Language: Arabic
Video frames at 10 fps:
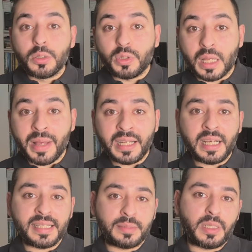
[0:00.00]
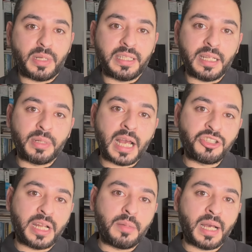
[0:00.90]
وكمان حزب البديل من
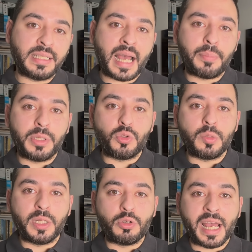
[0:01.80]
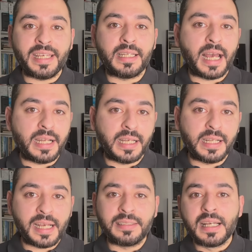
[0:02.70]
أجل ألمانيا عم بيقول بأنه هي
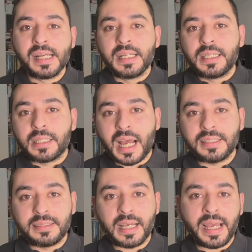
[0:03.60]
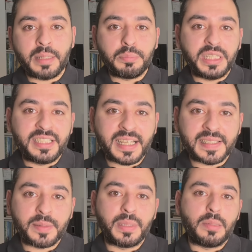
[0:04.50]
الإعلانات رح تساهم
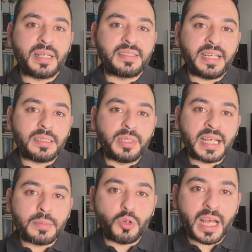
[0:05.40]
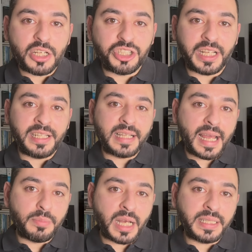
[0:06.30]
بجذب المزيد من المهاجرين
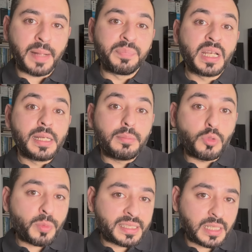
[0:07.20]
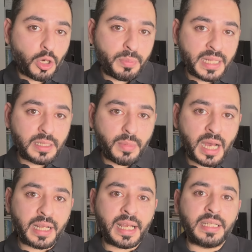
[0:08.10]
لألمانيا مو بس العمال
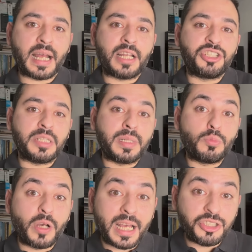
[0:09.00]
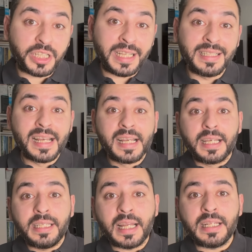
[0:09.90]
المهرة يعني رح تجيب المهاجرين
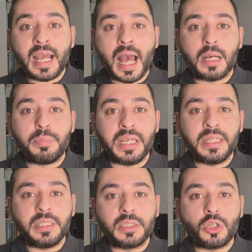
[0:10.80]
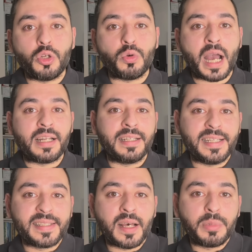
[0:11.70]
يلي حابين يدخلوا على
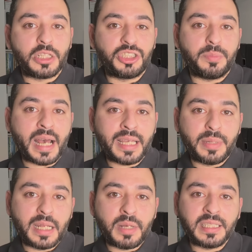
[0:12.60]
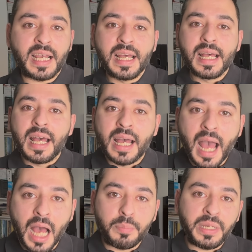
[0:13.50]
النظام الاجتماعي بألمانيا
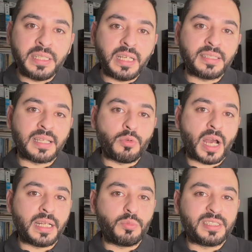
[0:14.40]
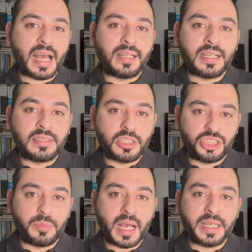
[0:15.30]
حابين يحصلوا على المساعدات
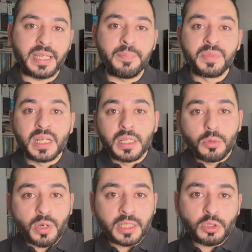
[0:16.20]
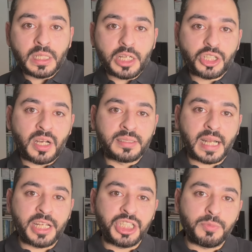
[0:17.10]
الاجتماعية وهدول الأشخاص
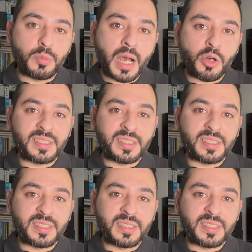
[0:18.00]
رح يجيبوا معهم